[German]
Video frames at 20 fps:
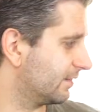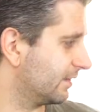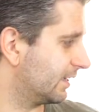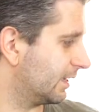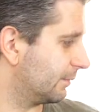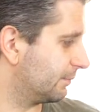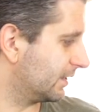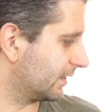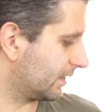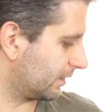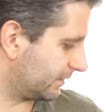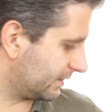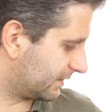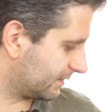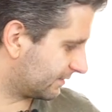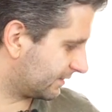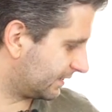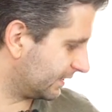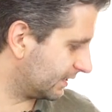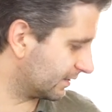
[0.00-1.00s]
ich habe hier, glaube ich,
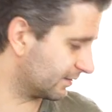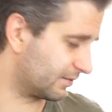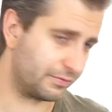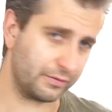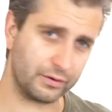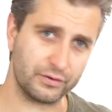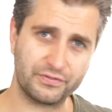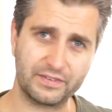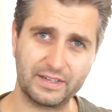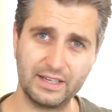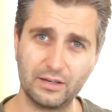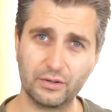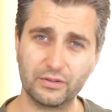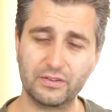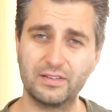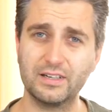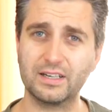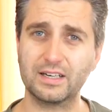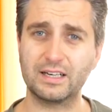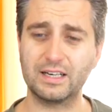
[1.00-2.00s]
das Ding hat 12 Kilo
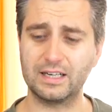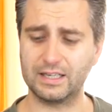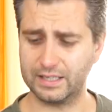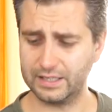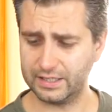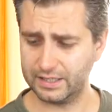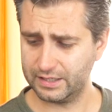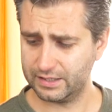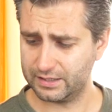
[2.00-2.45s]
circa,